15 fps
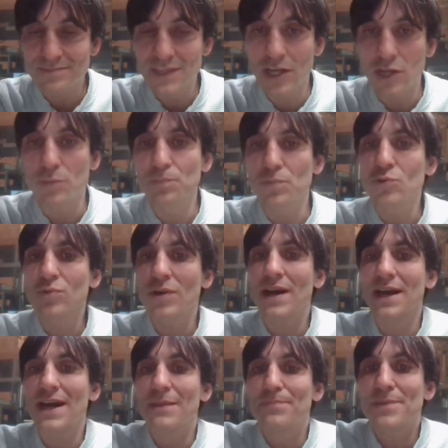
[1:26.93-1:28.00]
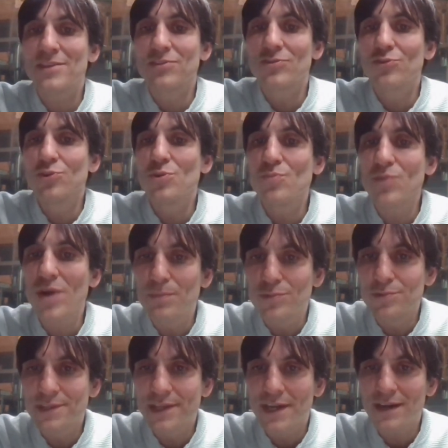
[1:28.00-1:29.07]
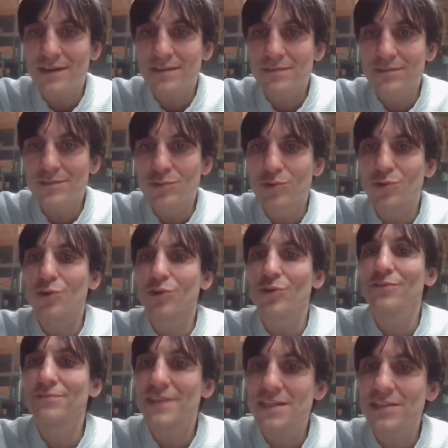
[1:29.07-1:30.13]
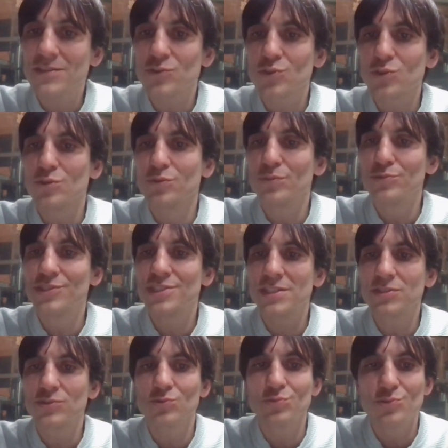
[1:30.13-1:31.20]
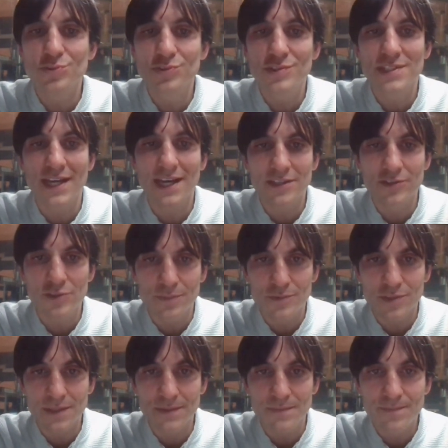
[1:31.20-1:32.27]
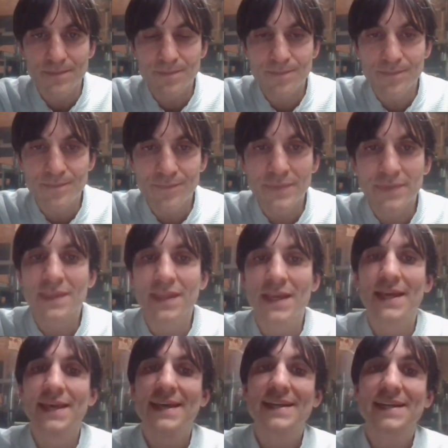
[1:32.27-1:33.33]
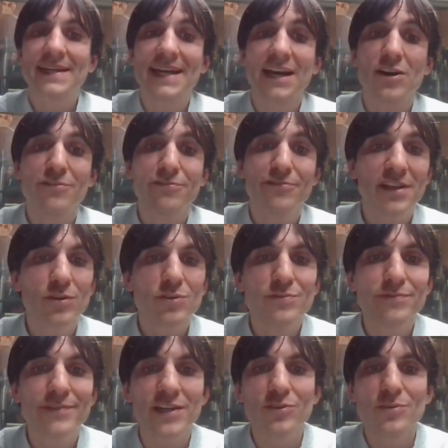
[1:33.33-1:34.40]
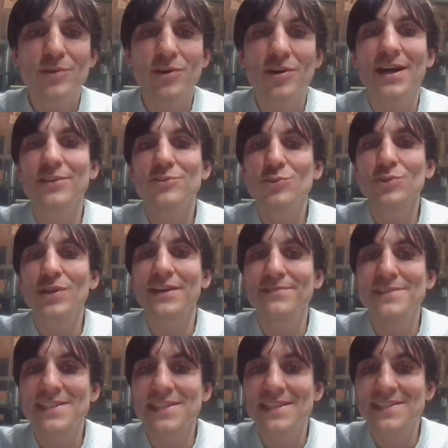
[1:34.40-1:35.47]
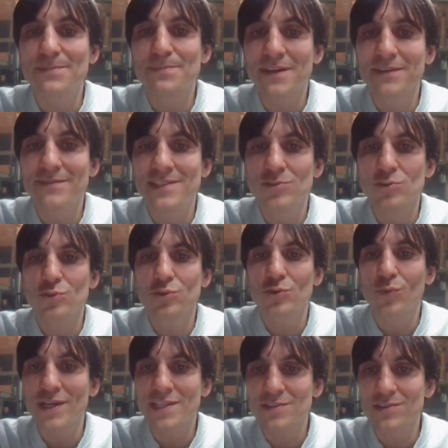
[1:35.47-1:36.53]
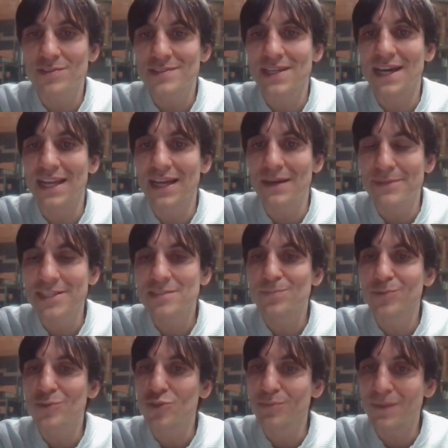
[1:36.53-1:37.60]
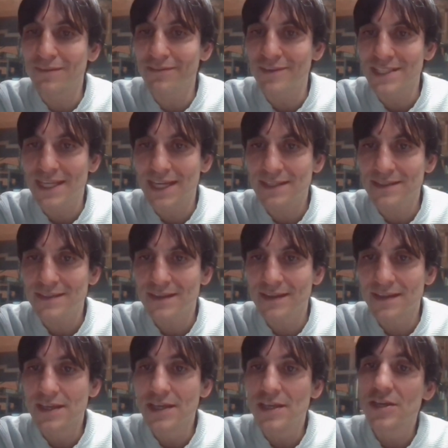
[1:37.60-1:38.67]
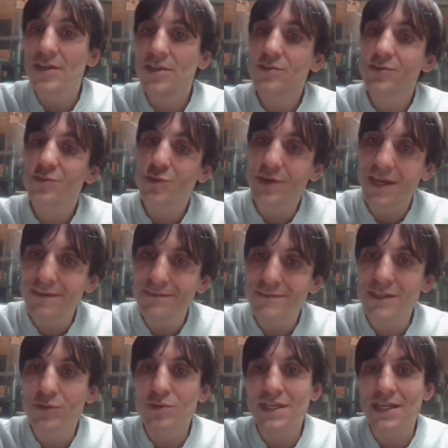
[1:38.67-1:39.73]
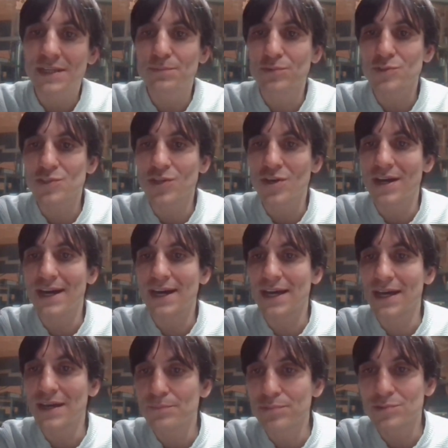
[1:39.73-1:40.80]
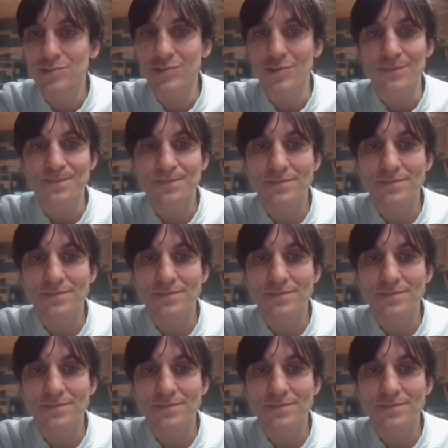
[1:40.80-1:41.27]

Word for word: Alors pourquoi à peine deux mois plus tard, on revient sur le budget tout juste adopté Car en fait, le gouvernement a dû réviser ses prévisions de croissance à la baisse pour 2024 de 1,4% à 1%.